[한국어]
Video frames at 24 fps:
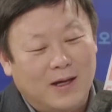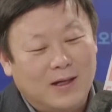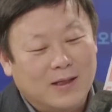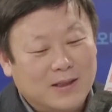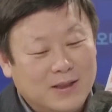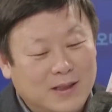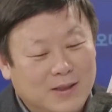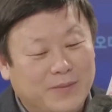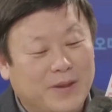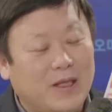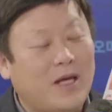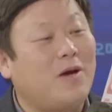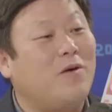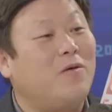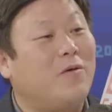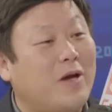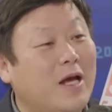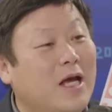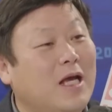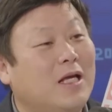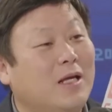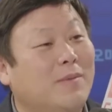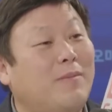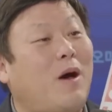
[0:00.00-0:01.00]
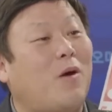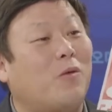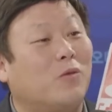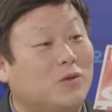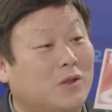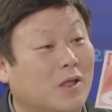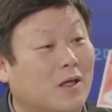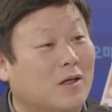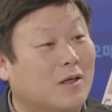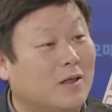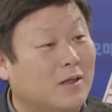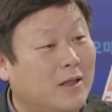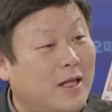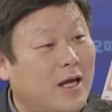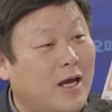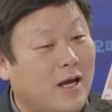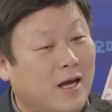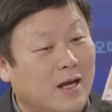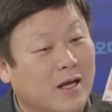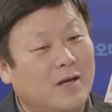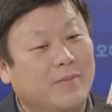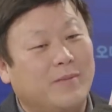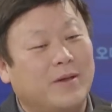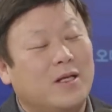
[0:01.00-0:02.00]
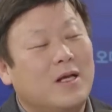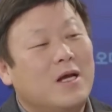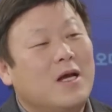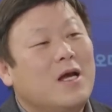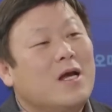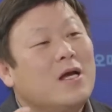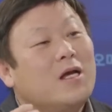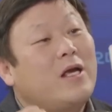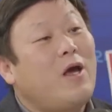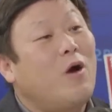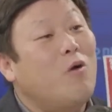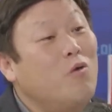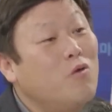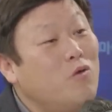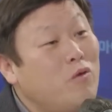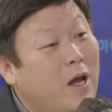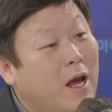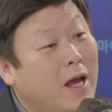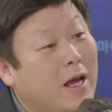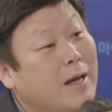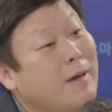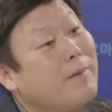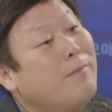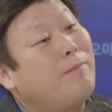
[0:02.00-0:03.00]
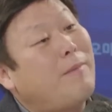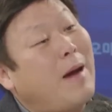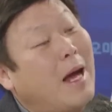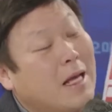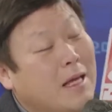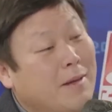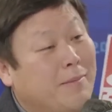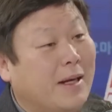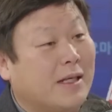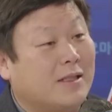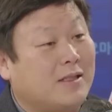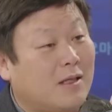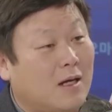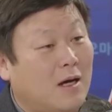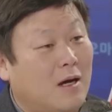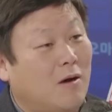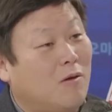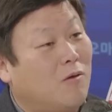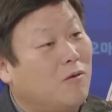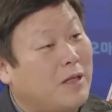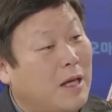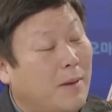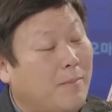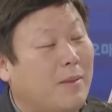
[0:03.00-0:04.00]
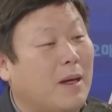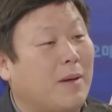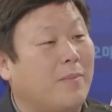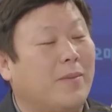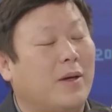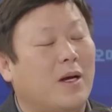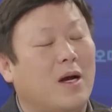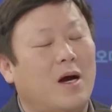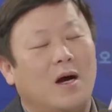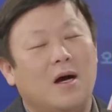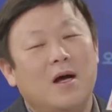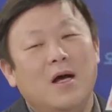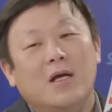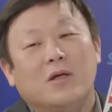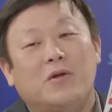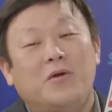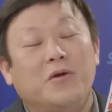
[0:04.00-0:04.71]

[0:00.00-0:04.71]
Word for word: 12개월에 2만 5천 원인데 예를 들면 네. 겨울에 많이 발생하고 난방비가 또